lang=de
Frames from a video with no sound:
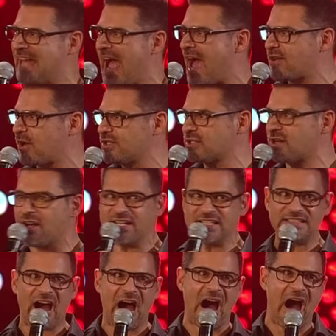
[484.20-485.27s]
down or you're gonna
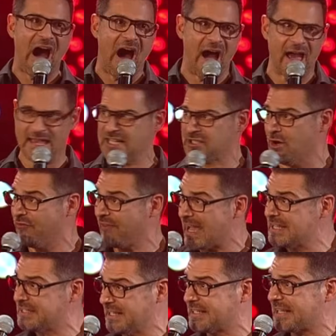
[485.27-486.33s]
die. Ich so
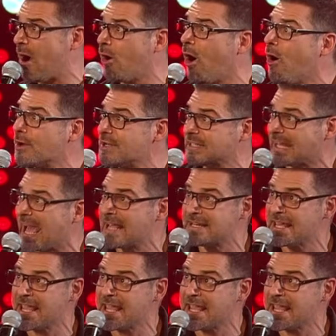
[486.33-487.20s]
weiß ich auch ohne deine